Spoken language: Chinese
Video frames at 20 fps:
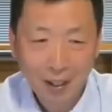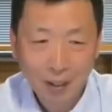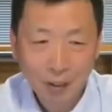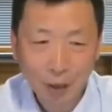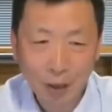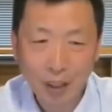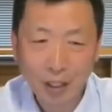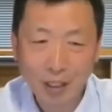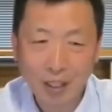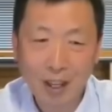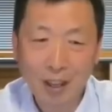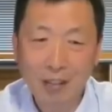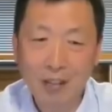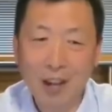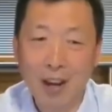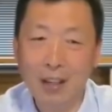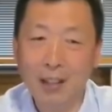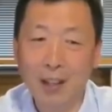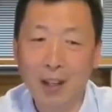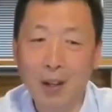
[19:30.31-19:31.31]
所以现
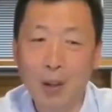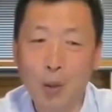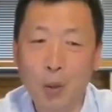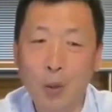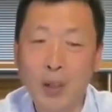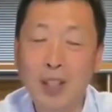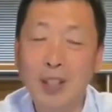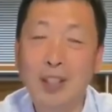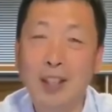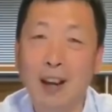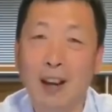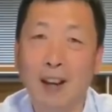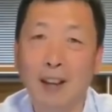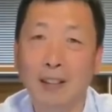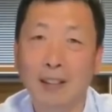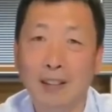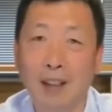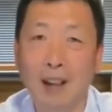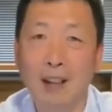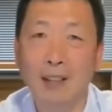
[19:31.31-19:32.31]
在呢，回
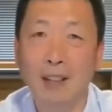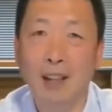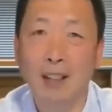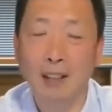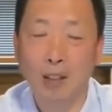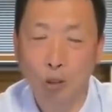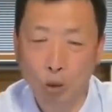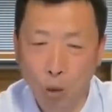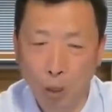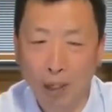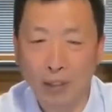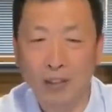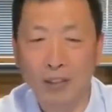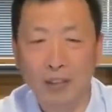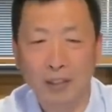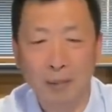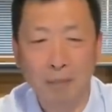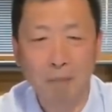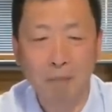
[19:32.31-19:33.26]
想当年的庄子，